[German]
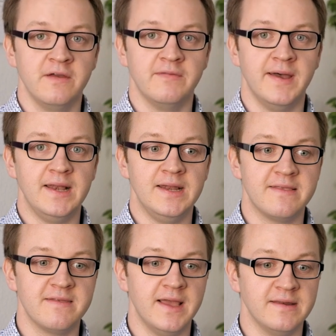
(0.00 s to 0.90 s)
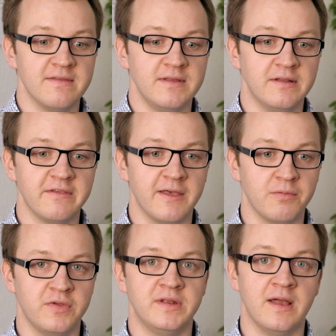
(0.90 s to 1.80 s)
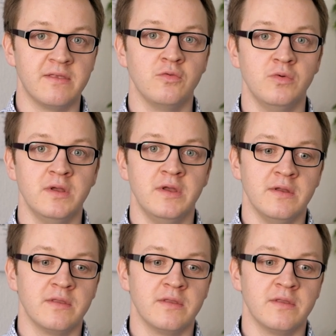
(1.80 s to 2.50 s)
weil letzten Endes dient das Exposé dazu,